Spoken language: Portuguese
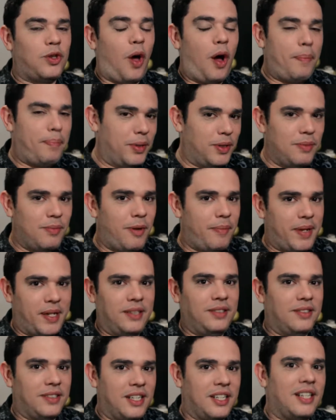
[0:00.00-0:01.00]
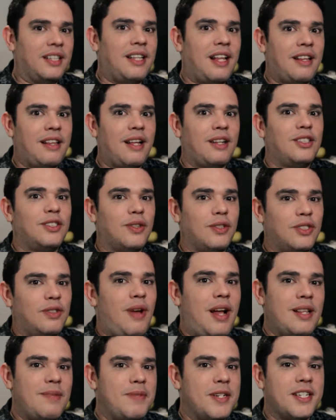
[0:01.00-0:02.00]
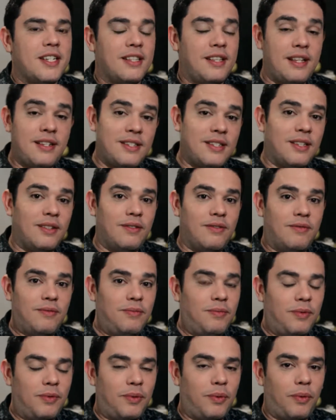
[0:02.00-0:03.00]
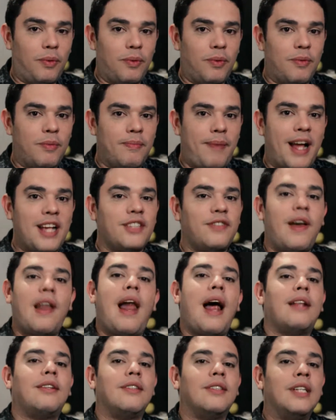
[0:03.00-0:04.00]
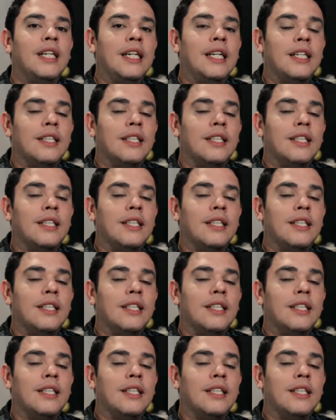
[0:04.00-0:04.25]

top do momento, que está até descontinuado, mas que tem sido o, o mais falado